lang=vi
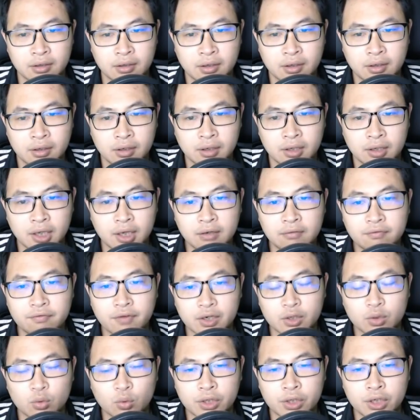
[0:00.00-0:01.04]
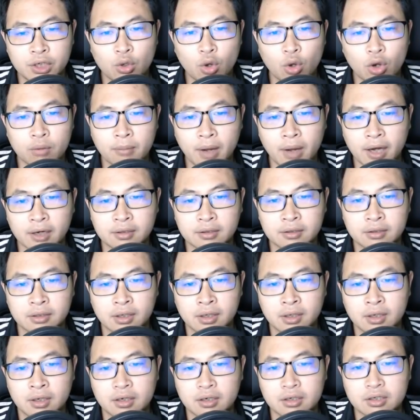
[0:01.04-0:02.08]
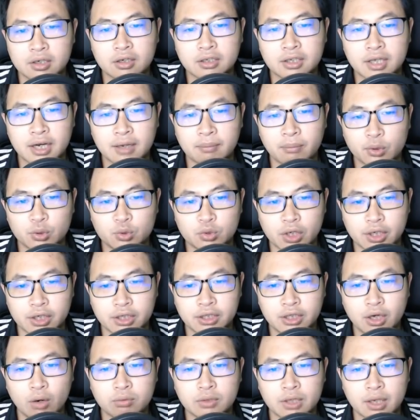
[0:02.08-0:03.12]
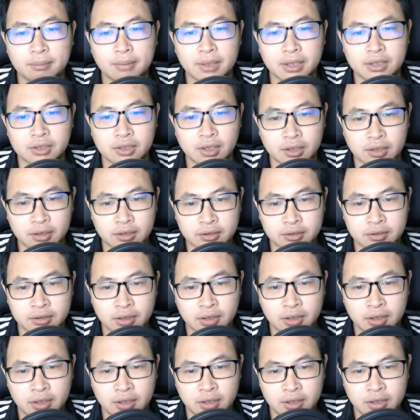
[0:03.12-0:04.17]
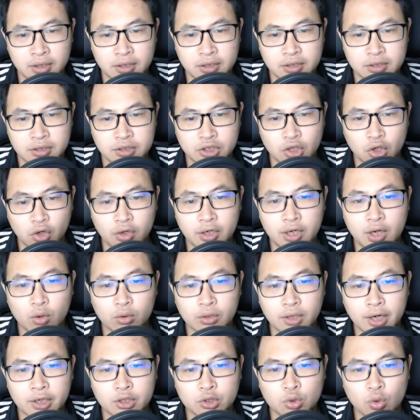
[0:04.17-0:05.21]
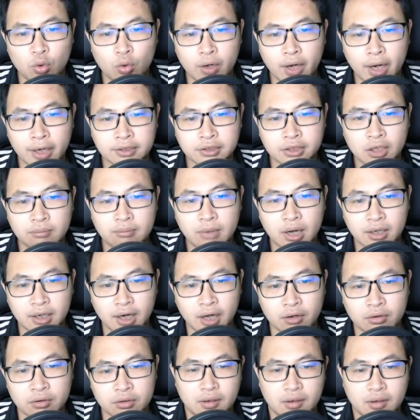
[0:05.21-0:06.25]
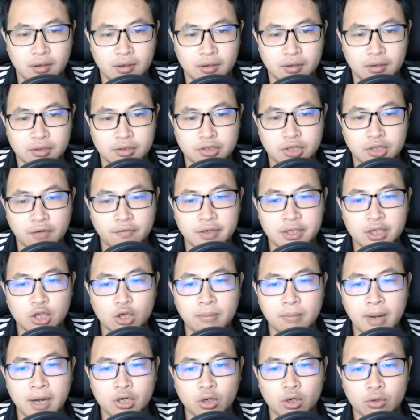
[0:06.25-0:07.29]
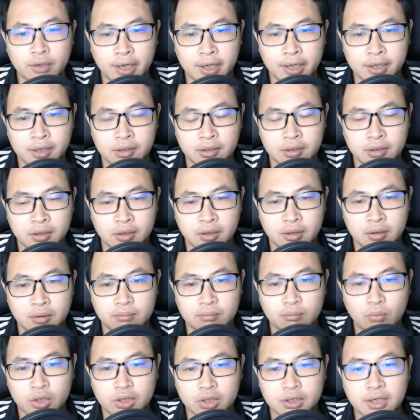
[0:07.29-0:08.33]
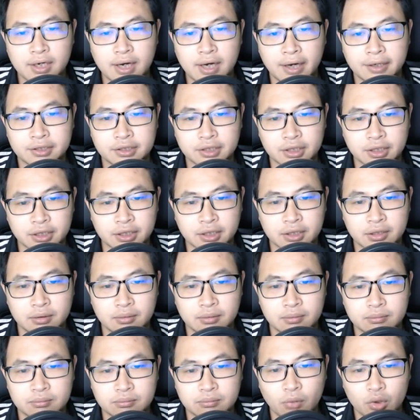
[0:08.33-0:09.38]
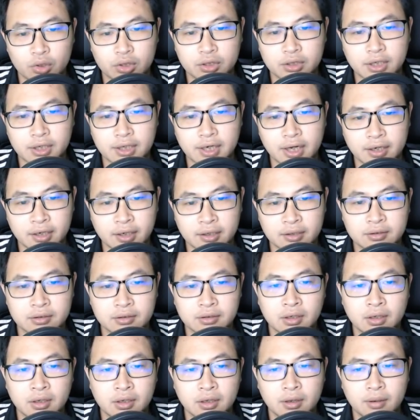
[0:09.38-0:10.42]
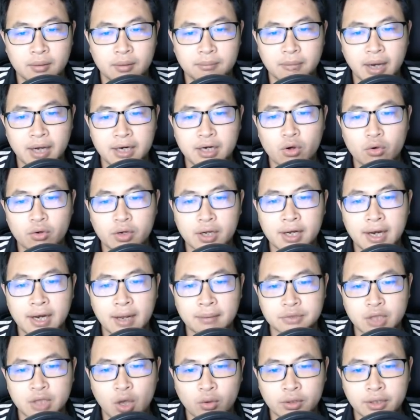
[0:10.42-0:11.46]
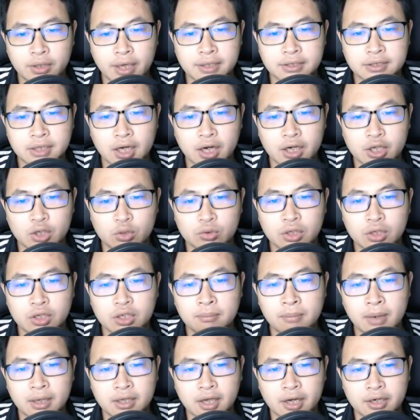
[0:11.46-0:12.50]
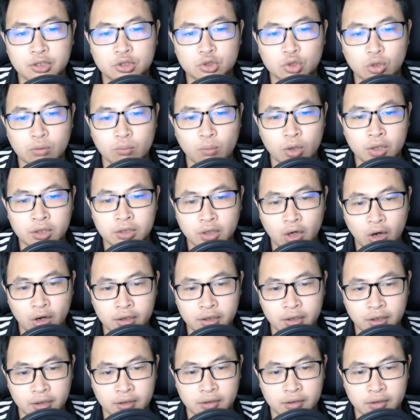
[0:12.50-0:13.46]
Hiến vật quý đổi mạng đương nhiên là một chuyện không thể bình thường hơn. Chỉ có điều thần chủ cảnh giới bậc nào so với tiểu ma đầu này, một người là trời, một người là đất. Ma đầu kia làm sao có thể sở hữu thứ mà thần chủ muốn có được?